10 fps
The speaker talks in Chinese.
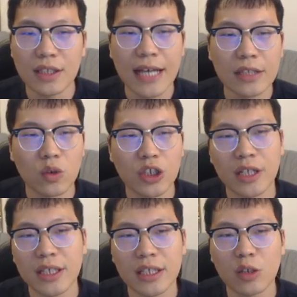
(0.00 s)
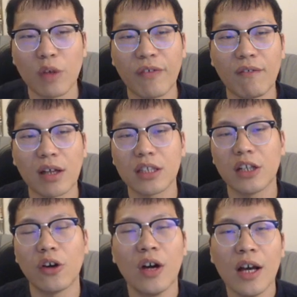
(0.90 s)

你再走车一对方王第六，